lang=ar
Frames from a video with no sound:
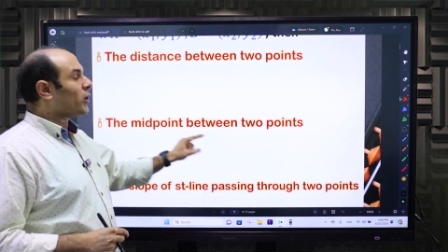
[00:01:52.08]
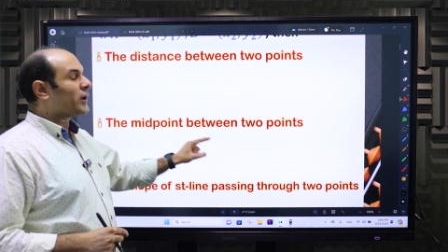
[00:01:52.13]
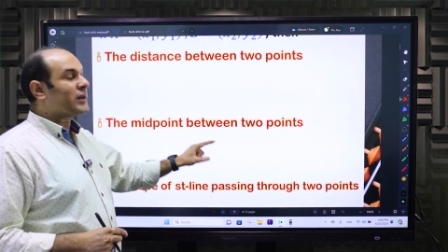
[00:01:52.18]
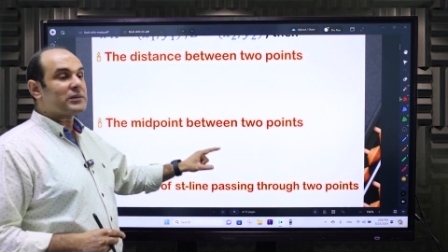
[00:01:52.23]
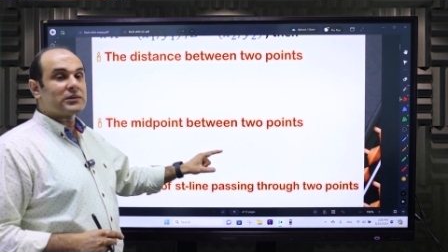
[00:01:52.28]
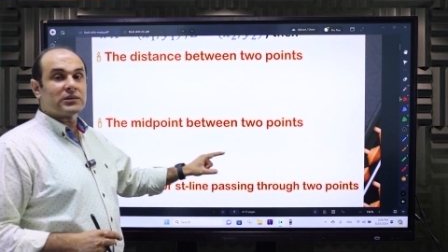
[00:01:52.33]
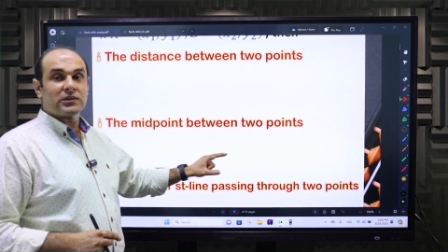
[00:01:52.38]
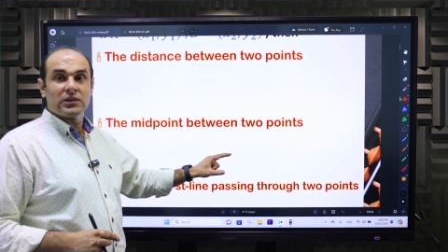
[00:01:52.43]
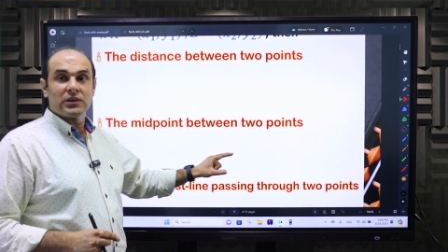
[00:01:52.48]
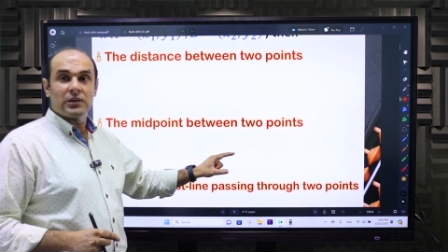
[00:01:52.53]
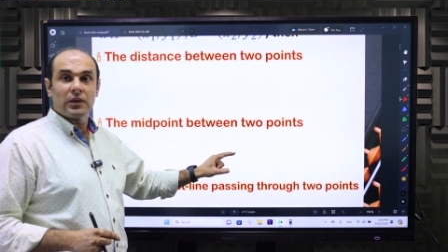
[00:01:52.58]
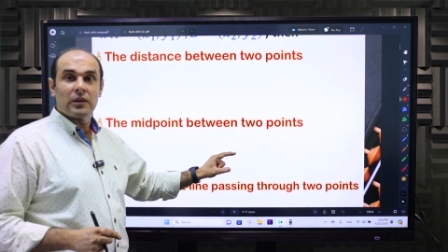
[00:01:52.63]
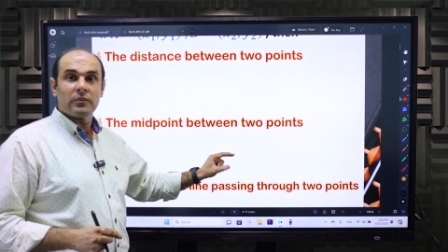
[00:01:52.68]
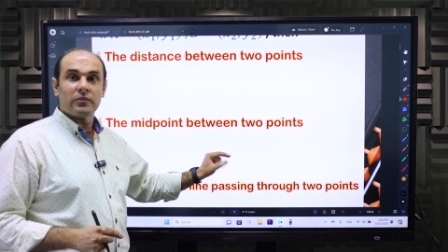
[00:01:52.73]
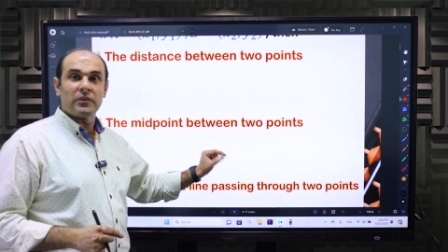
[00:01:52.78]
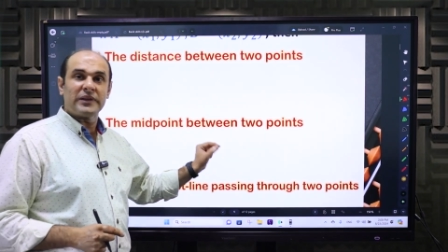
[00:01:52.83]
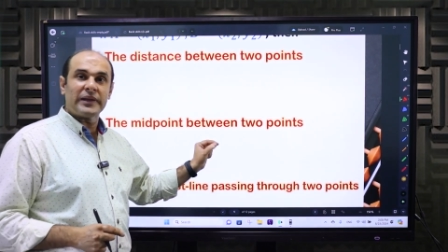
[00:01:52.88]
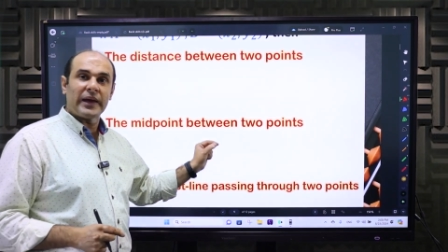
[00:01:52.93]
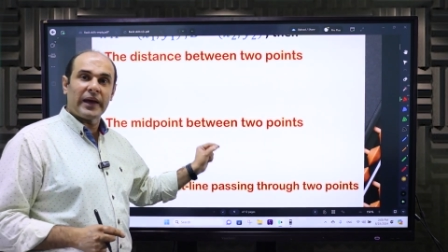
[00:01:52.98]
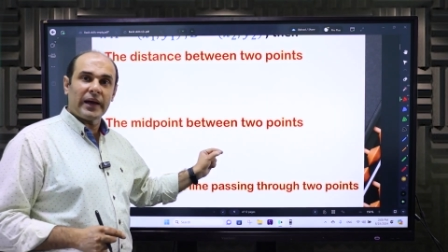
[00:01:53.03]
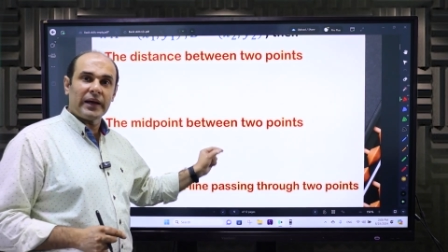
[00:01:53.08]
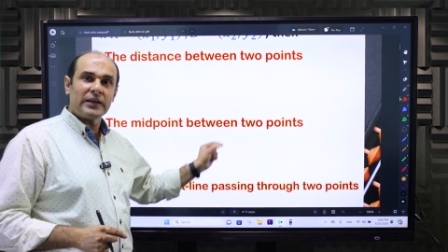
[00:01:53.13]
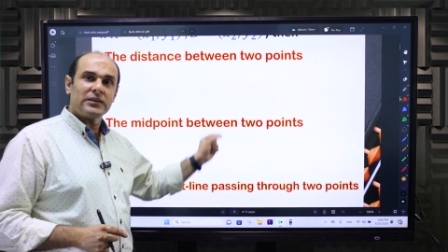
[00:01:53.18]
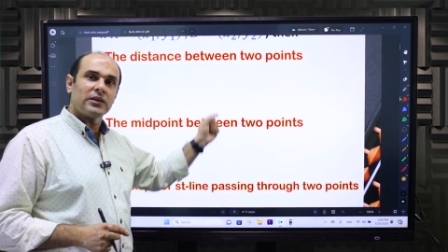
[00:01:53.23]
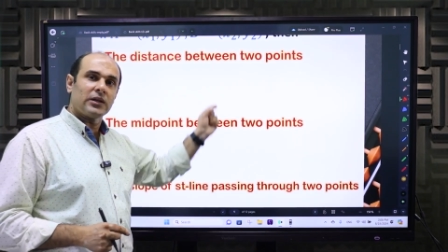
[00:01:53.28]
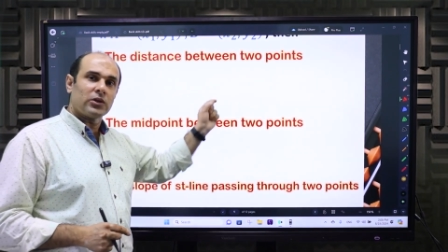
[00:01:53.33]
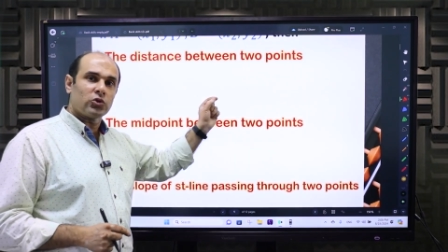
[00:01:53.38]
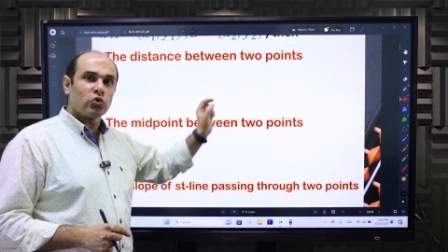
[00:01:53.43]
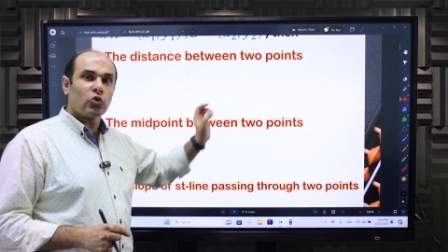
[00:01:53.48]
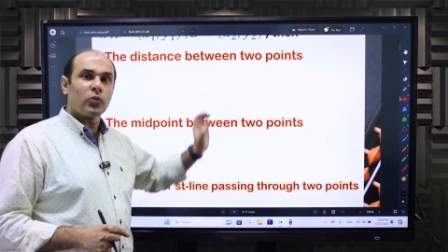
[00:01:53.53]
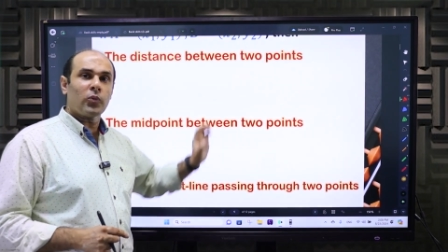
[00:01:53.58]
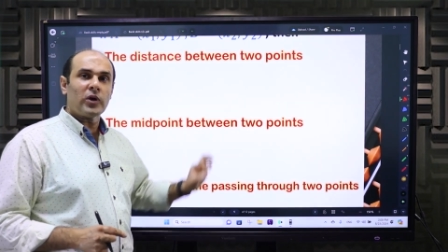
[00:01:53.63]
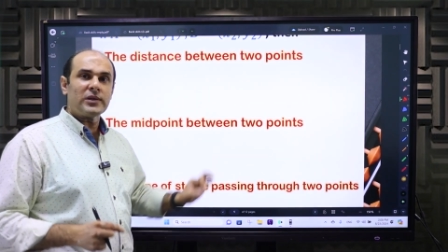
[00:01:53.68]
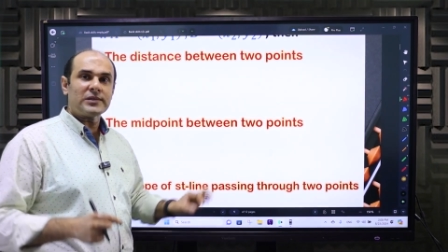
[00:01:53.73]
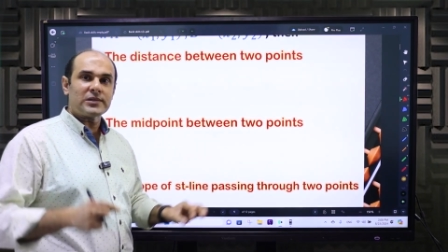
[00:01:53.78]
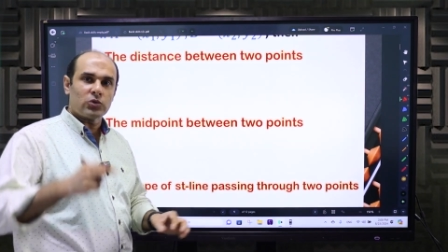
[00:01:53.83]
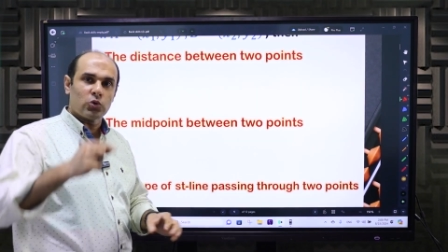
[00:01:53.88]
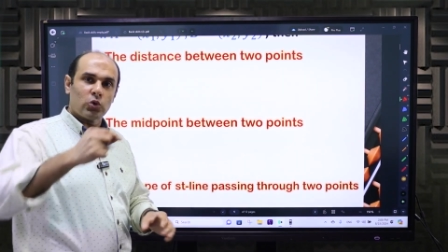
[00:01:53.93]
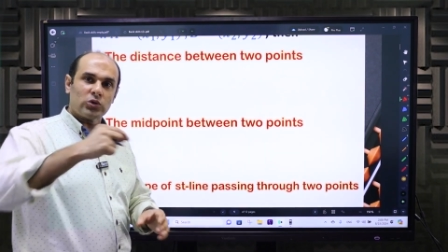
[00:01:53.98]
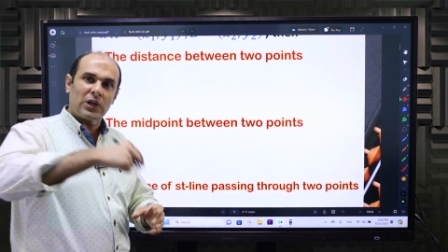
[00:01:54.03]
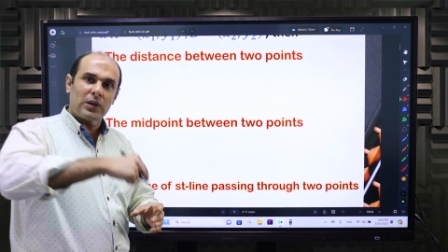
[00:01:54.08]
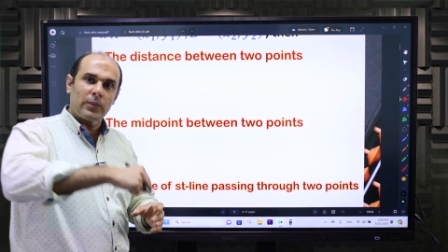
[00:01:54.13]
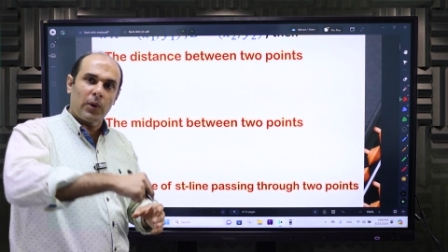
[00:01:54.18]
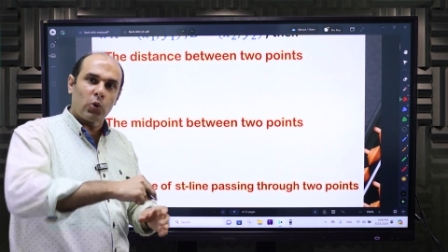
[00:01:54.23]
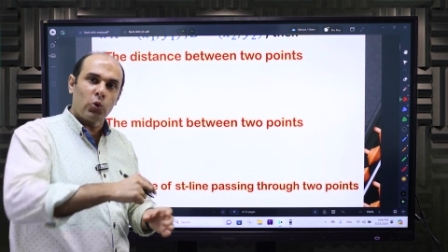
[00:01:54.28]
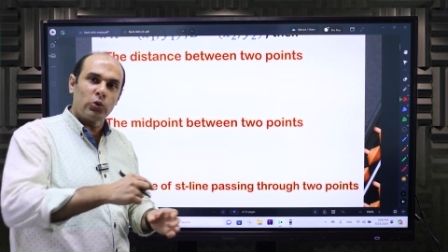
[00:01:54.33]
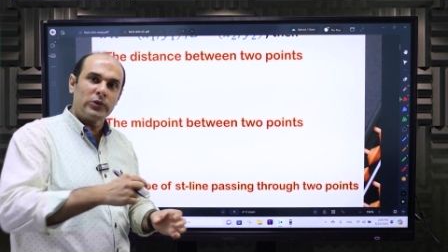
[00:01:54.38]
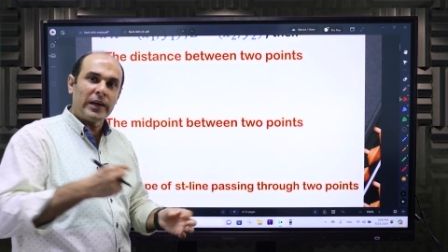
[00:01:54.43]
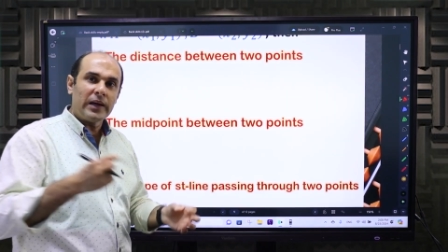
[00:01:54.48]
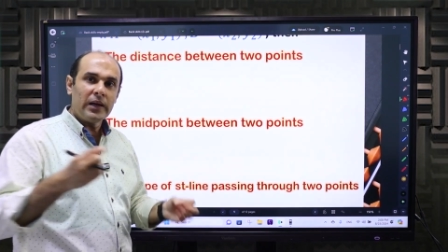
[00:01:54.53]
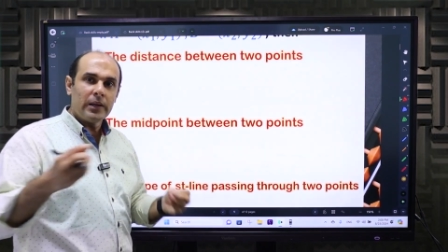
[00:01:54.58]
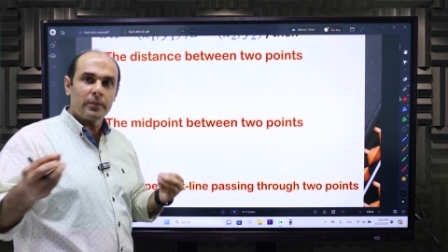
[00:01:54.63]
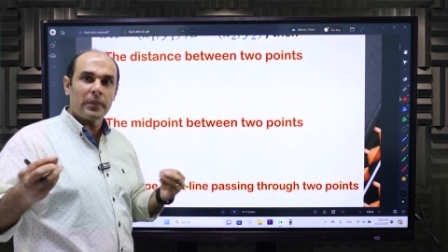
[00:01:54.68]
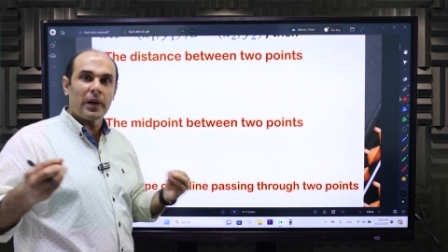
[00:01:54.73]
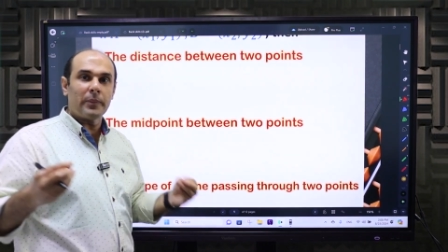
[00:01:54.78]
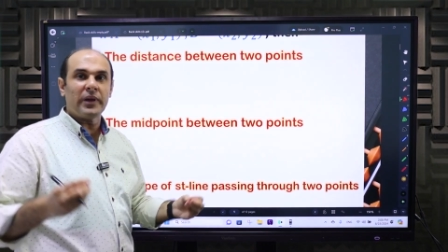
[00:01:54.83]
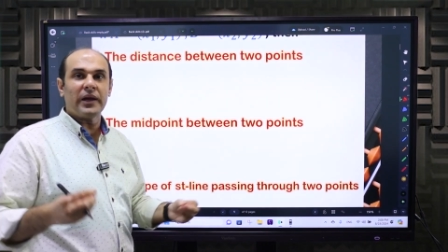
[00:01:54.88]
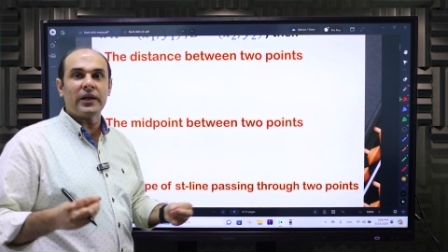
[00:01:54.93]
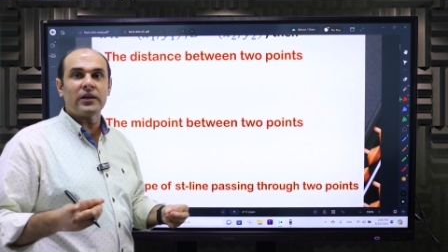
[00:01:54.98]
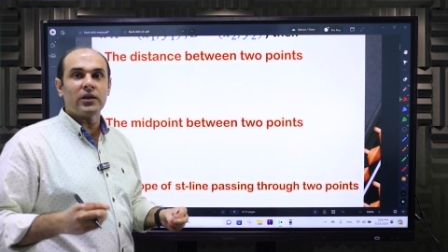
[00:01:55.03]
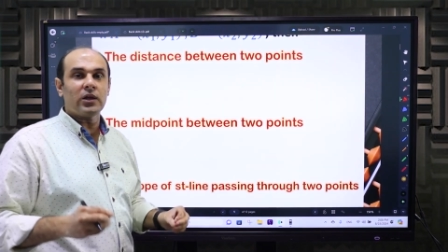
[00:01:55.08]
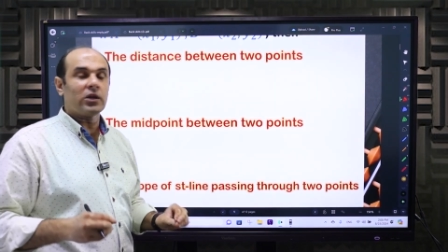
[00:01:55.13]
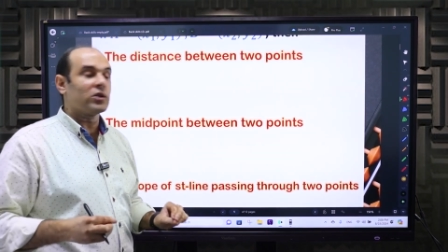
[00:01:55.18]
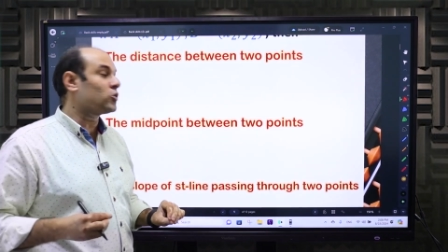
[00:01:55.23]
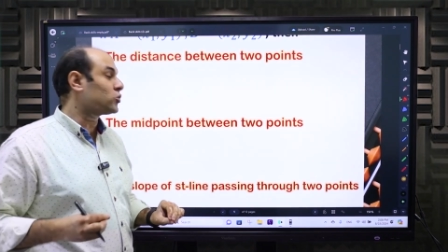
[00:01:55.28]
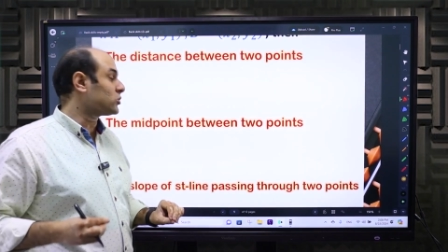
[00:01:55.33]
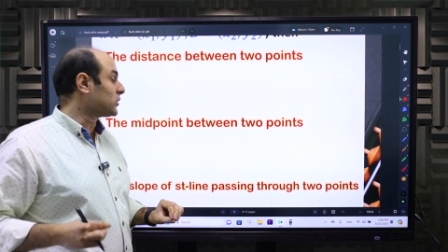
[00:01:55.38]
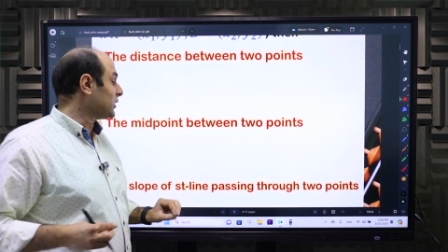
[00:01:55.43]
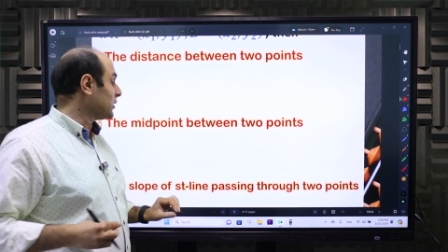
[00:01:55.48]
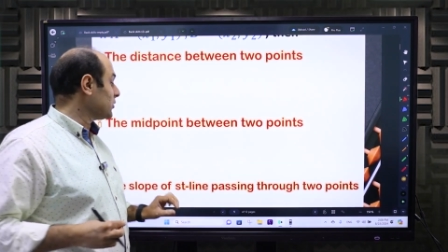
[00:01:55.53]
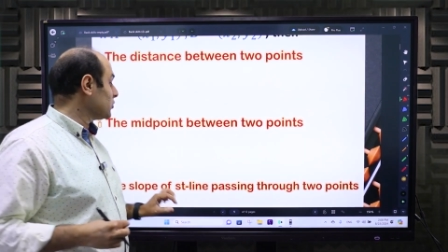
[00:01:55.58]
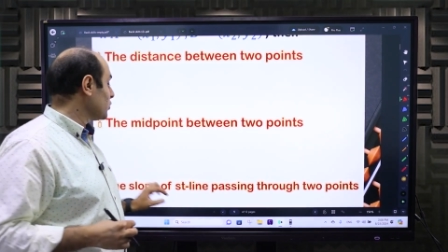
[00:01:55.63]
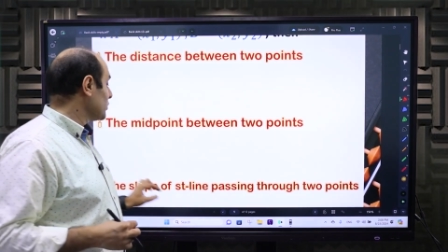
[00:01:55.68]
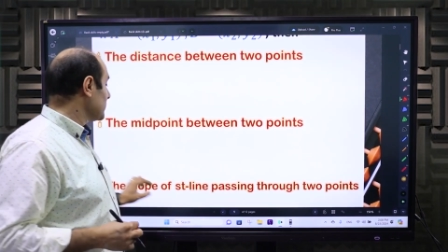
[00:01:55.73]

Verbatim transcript: بوينت بتاعه التو بوينتس النقطه الموجوده ما بين النقطتين